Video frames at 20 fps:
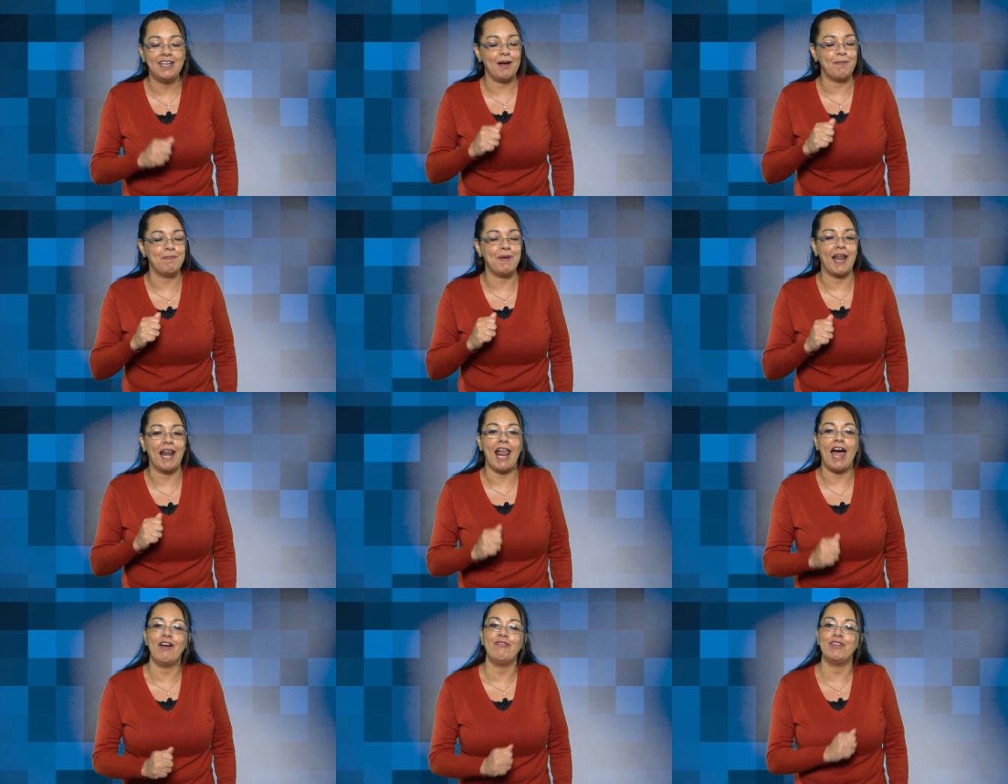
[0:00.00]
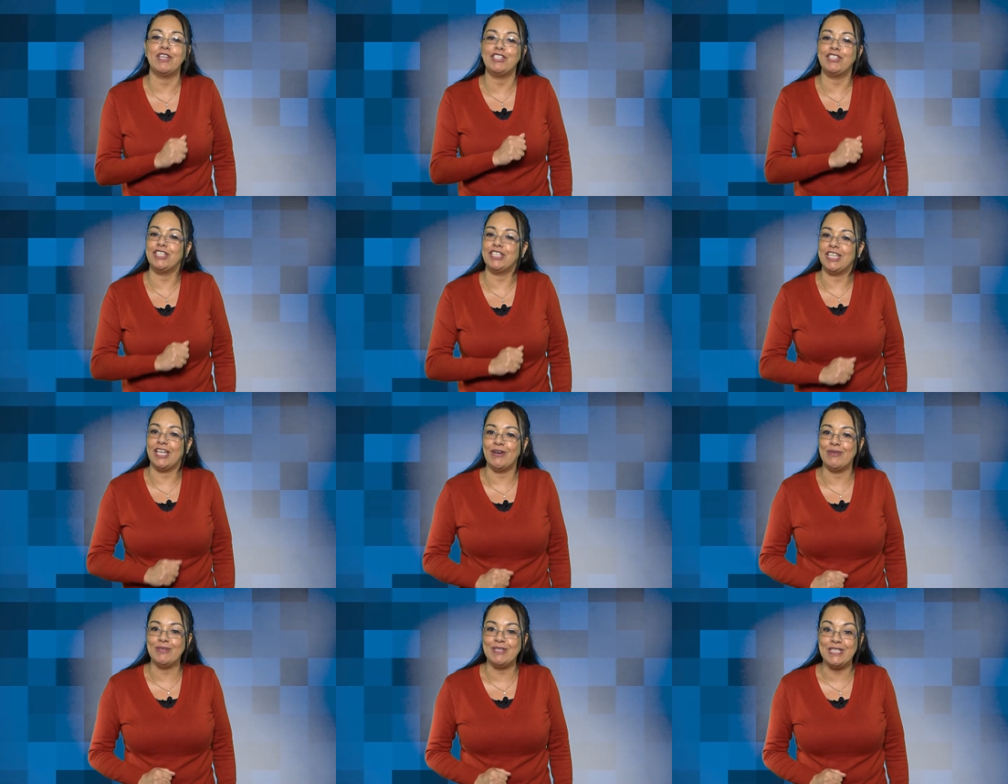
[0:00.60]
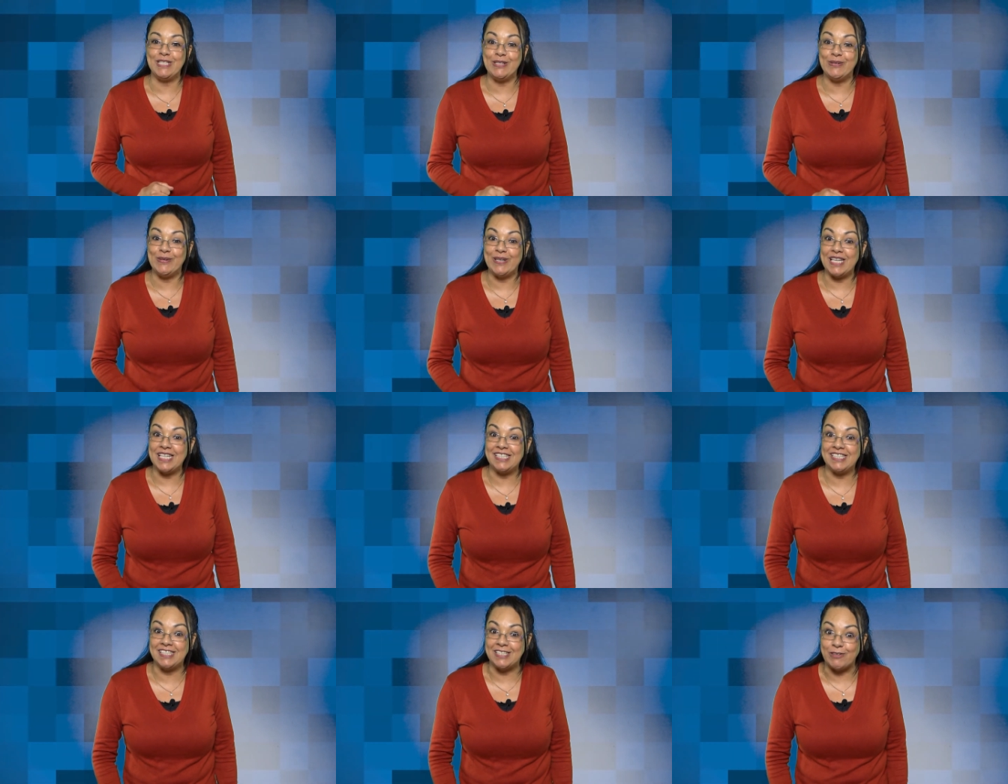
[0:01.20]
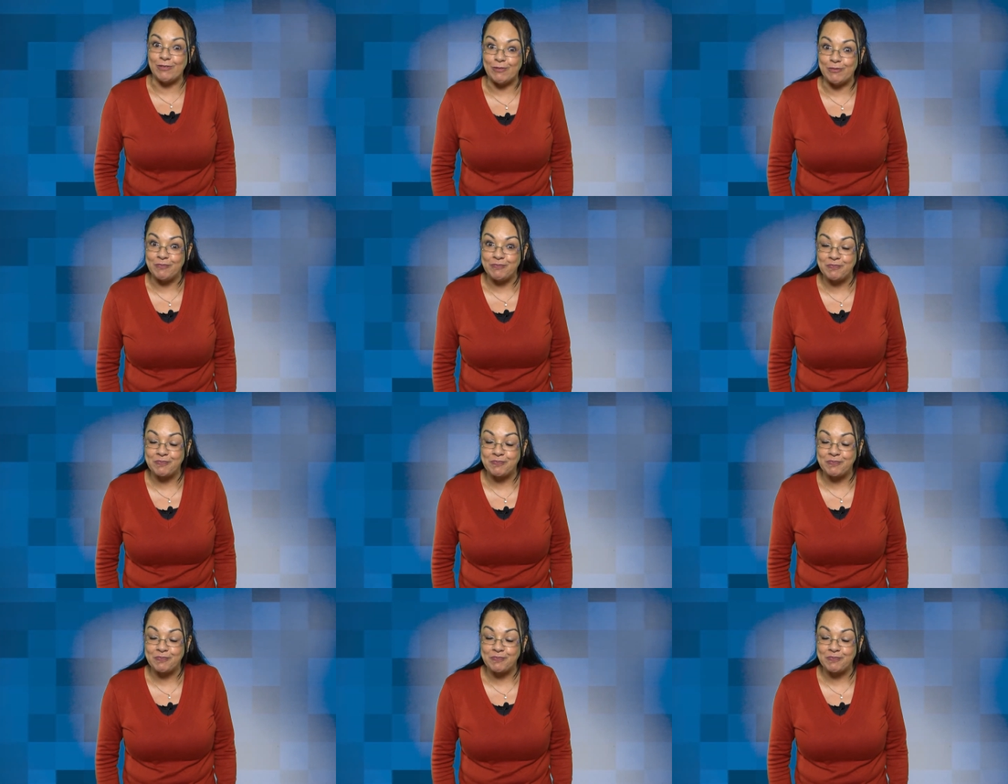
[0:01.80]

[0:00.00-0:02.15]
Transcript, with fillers: que é a palavra de Deus e oração.